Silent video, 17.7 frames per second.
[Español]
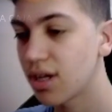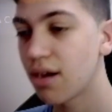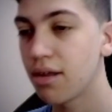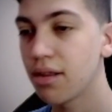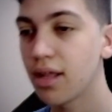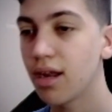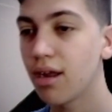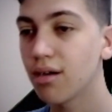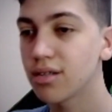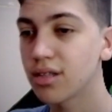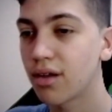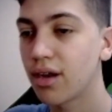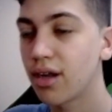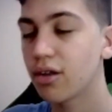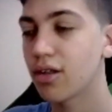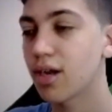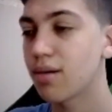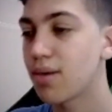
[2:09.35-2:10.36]
vender y vamos a
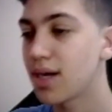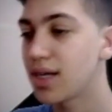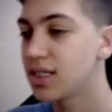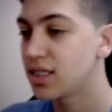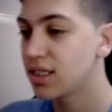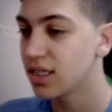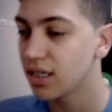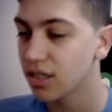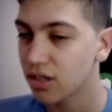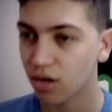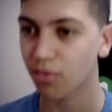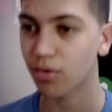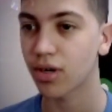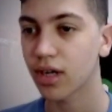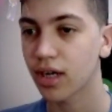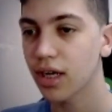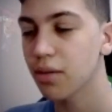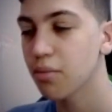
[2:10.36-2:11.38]
abrir otra más de 5.
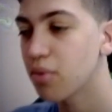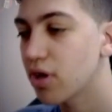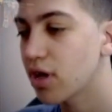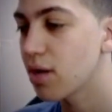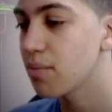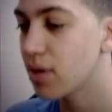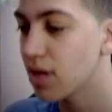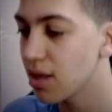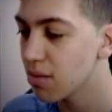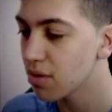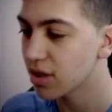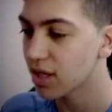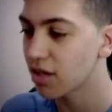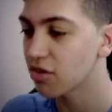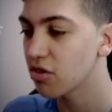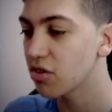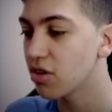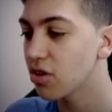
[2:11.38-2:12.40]
¿Por qué? Porque perdimos
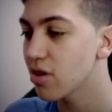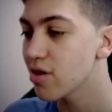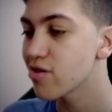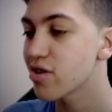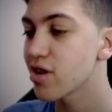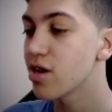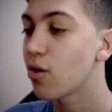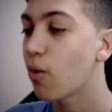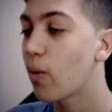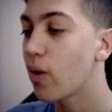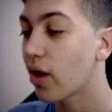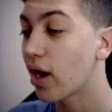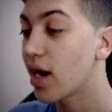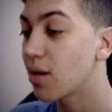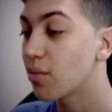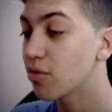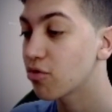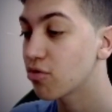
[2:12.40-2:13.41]
tan solo 12, lo bueno
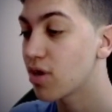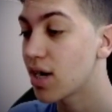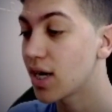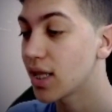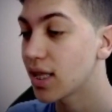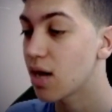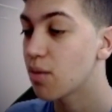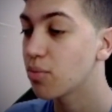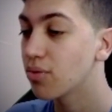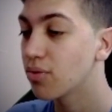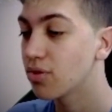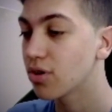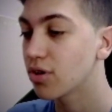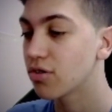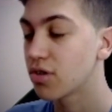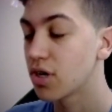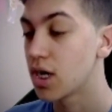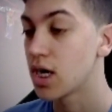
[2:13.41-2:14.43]
ganamos una banda de
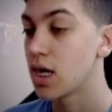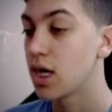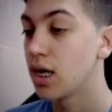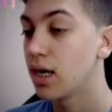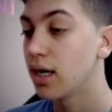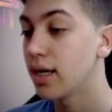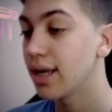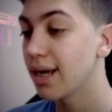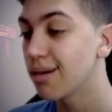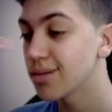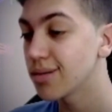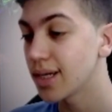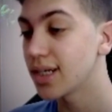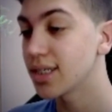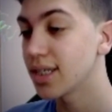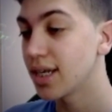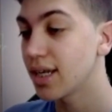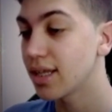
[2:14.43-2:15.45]
puntos. Y vamos a
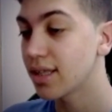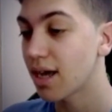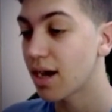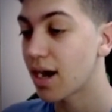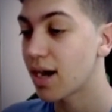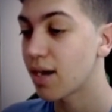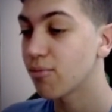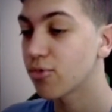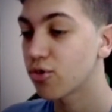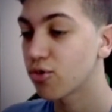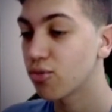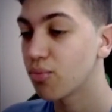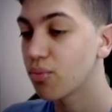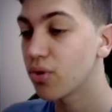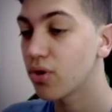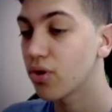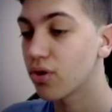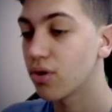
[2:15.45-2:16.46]
ver si en esta ganamos
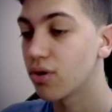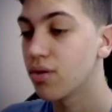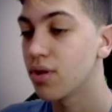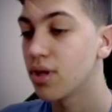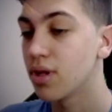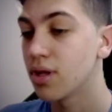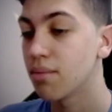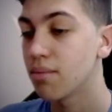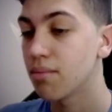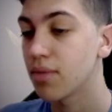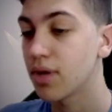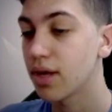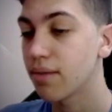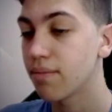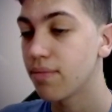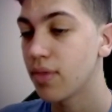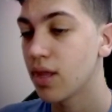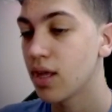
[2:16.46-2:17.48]
un poco.
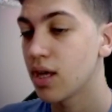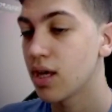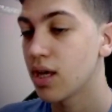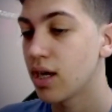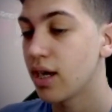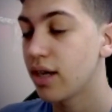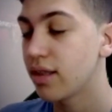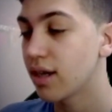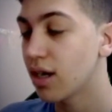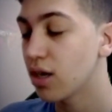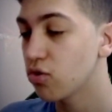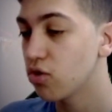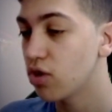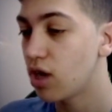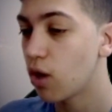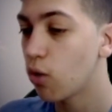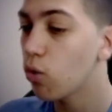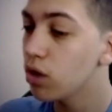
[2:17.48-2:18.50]
Bien. En este
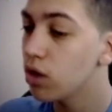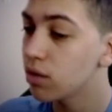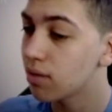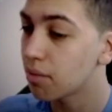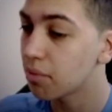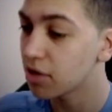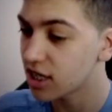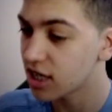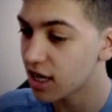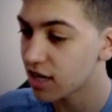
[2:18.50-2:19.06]
caso la última puede llegar a